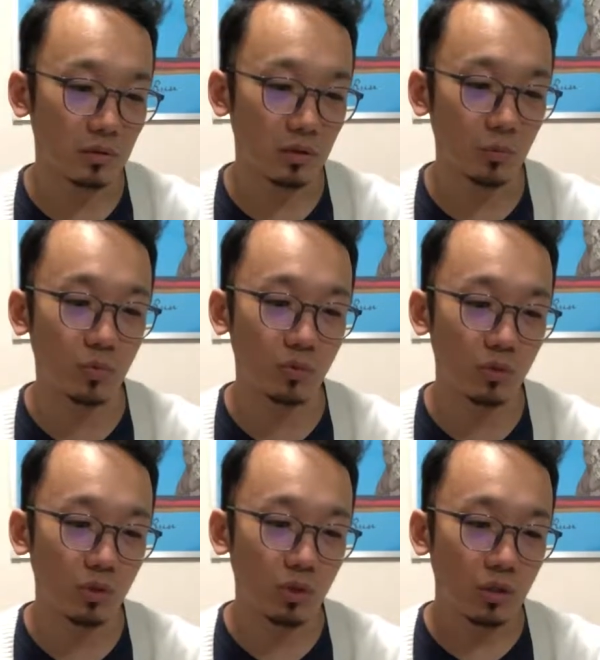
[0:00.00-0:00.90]
でも
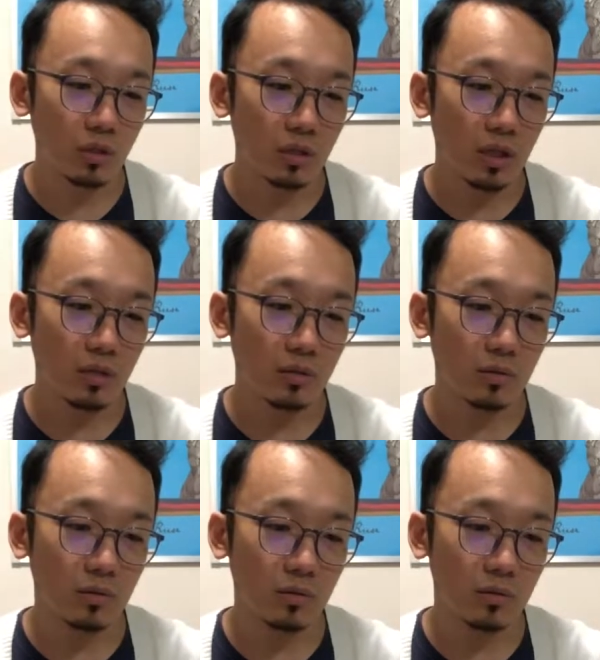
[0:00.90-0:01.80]
遠
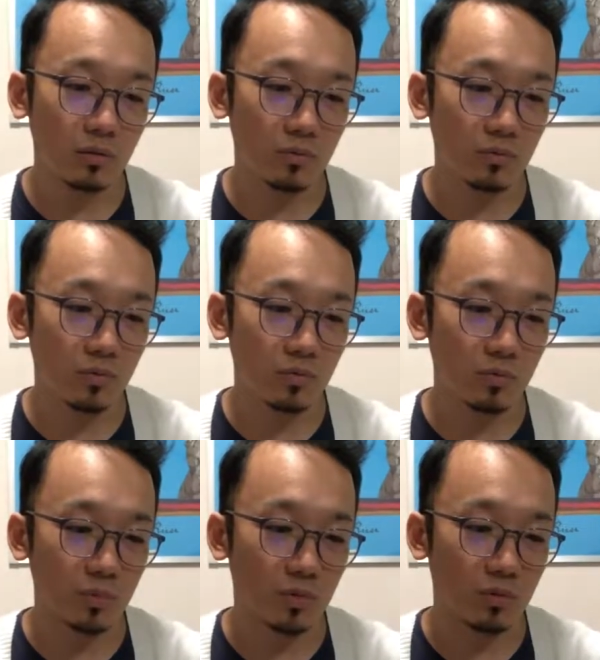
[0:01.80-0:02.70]
近を求
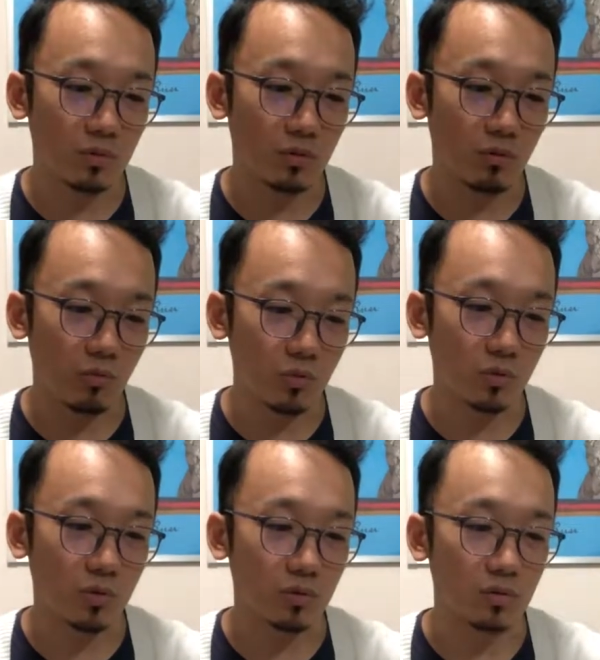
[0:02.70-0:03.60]
めては面
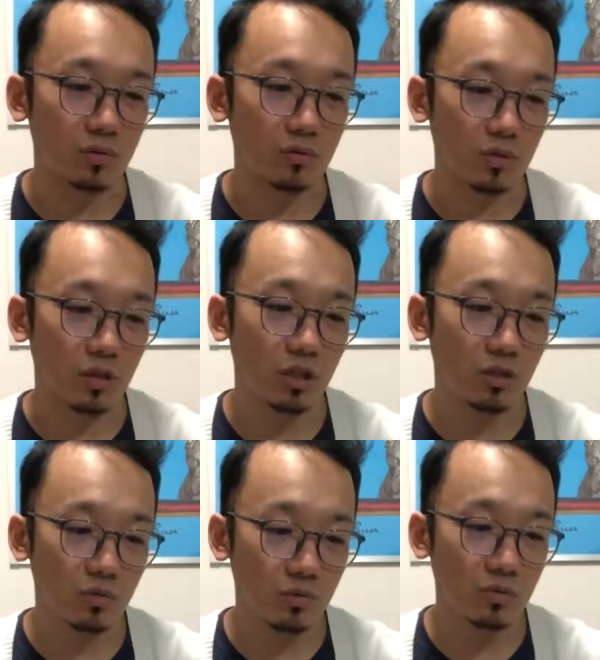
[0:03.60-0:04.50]
白かったですけどね
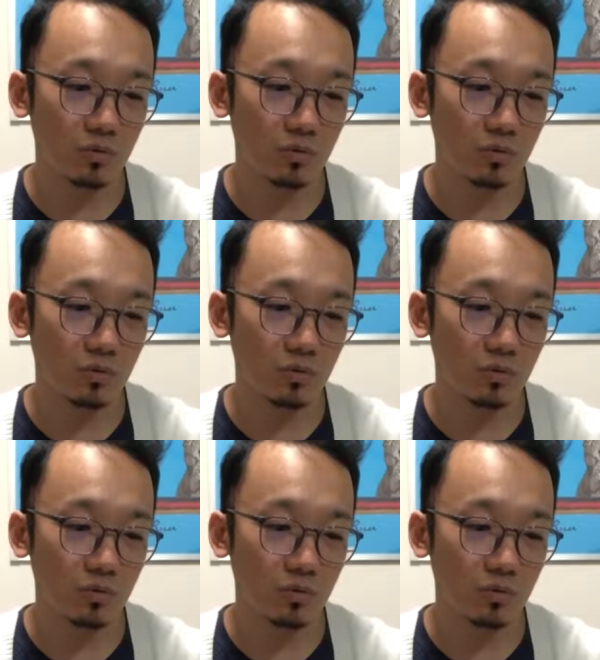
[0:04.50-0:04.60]
映像